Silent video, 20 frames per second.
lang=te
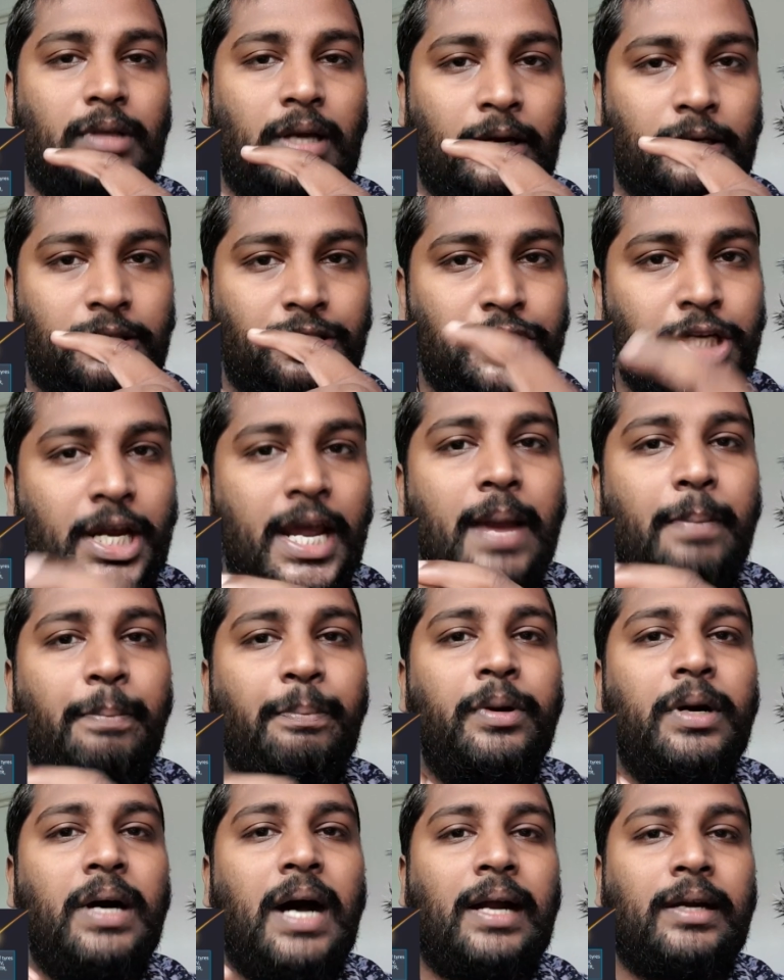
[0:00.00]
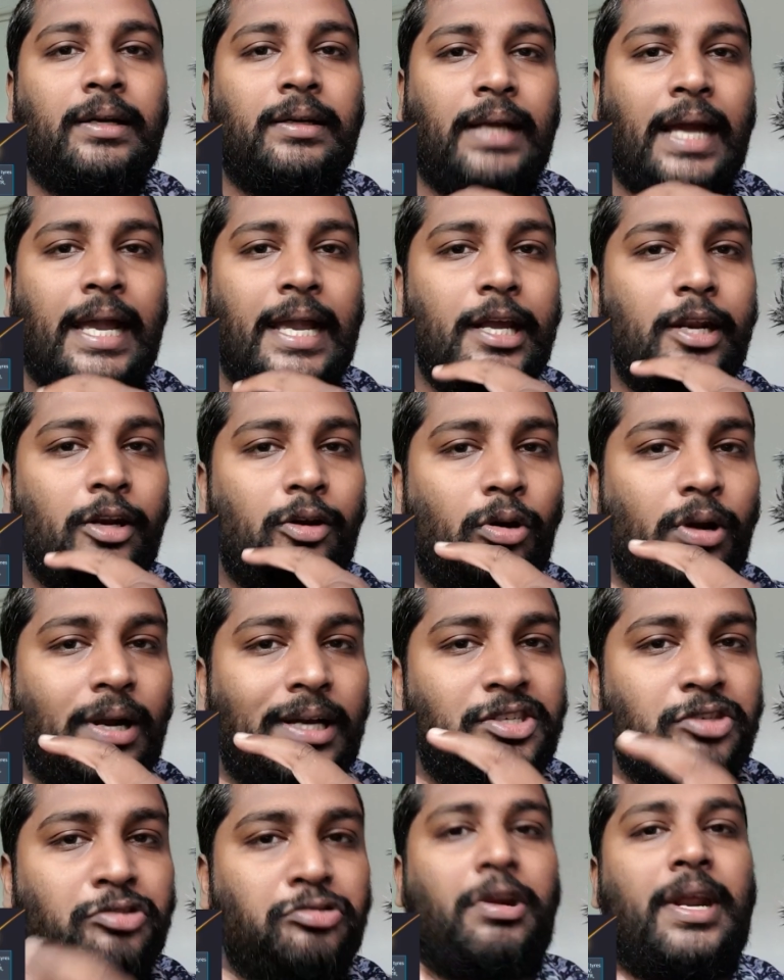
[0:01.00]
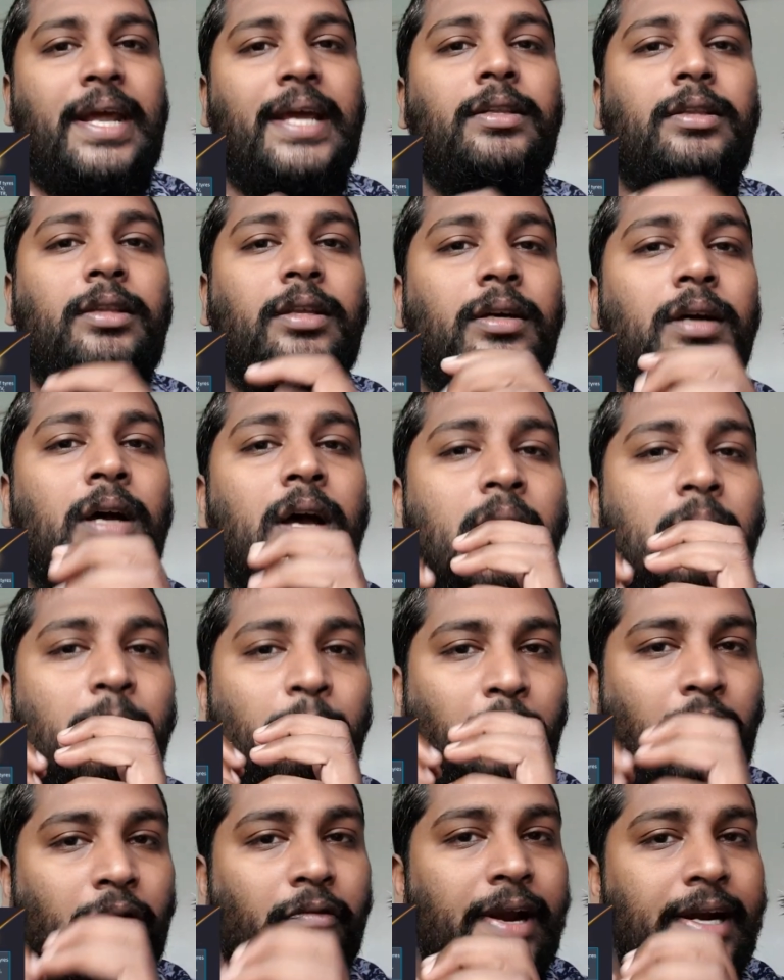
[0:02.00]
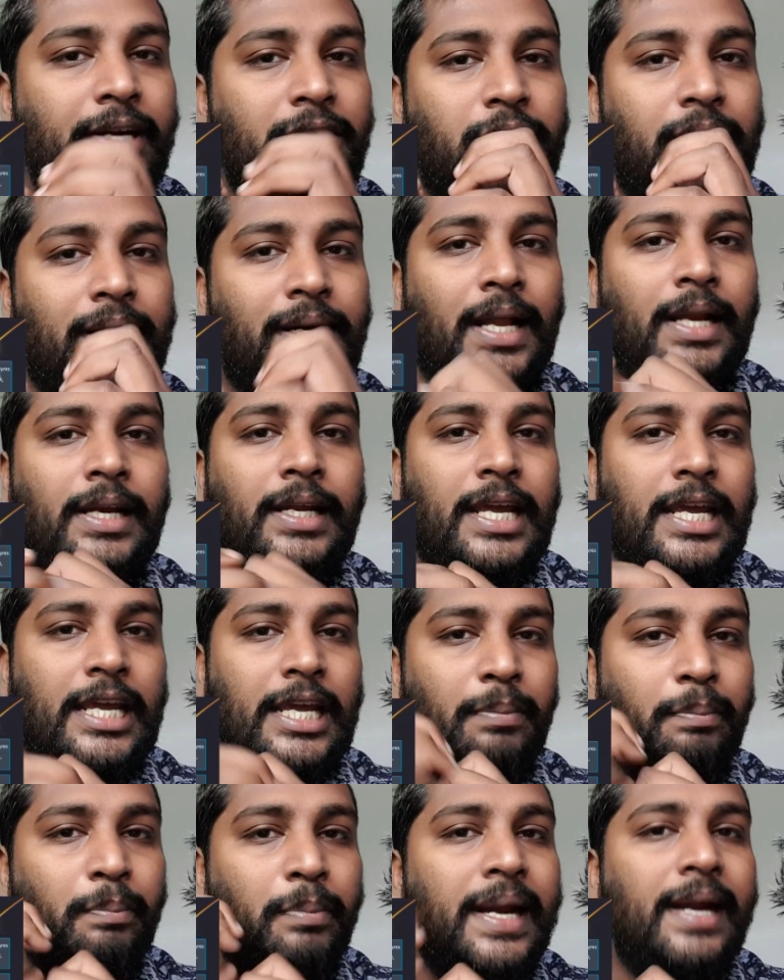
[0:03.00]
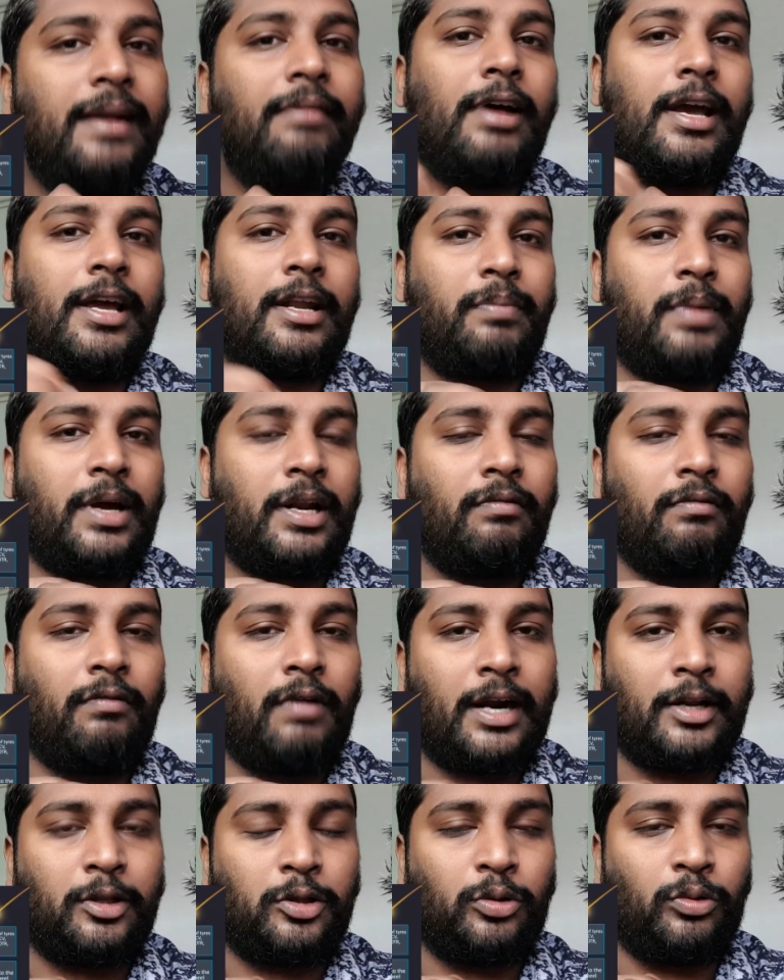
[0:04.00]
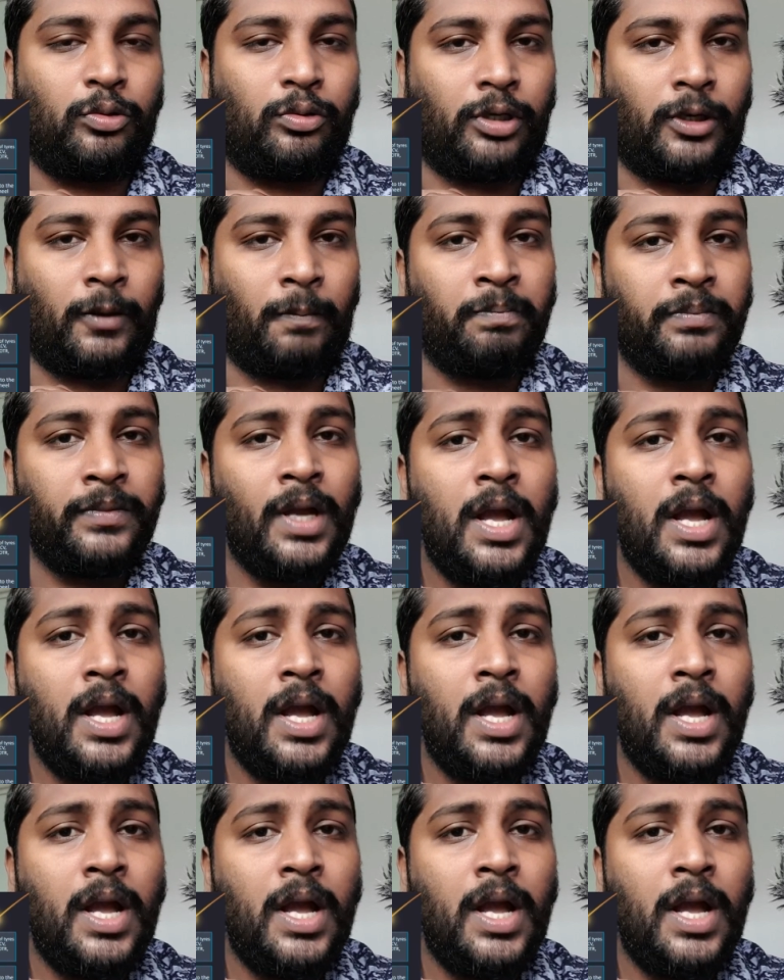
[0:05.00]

ఆ షేప్ ఆ టైర్కి ఒక స్ట్రెంగ్త్ ప్రొవైడ్ చేయడానికి ఈ బీడ్ వైర్ మనం వాడుతూ ఉంటాం